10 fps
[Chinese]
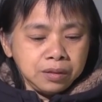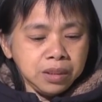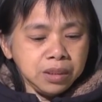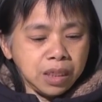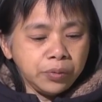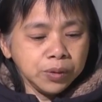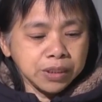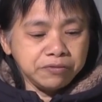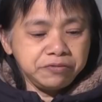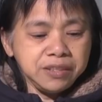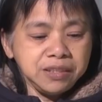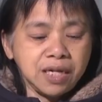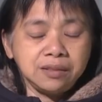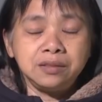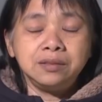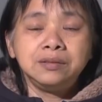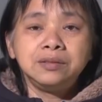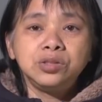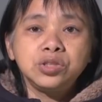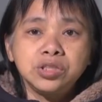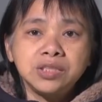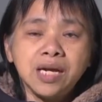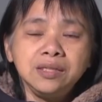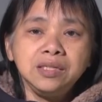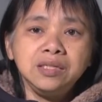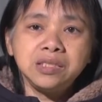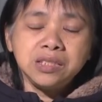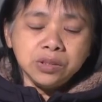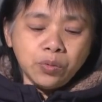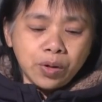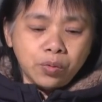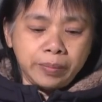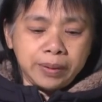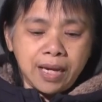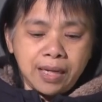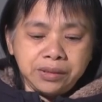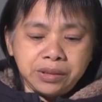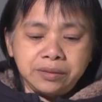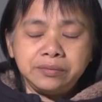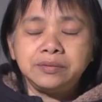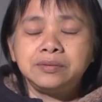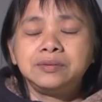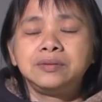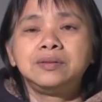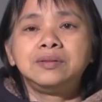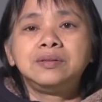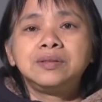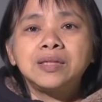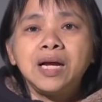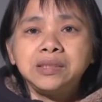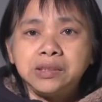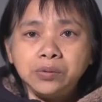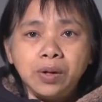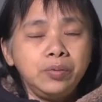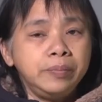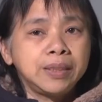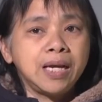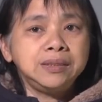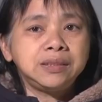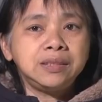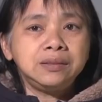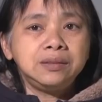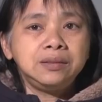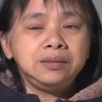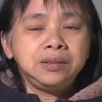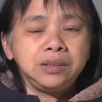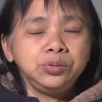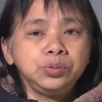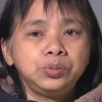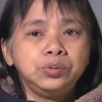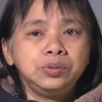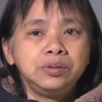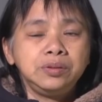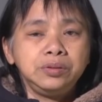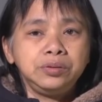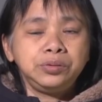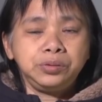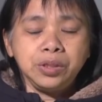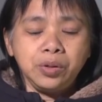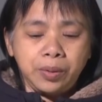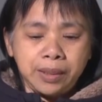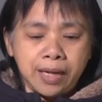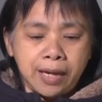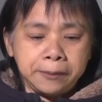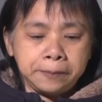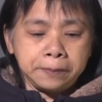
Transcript: 第一点，我想分享的是，上帝希望我们看见，他希望我们看见基督徒需要悔改。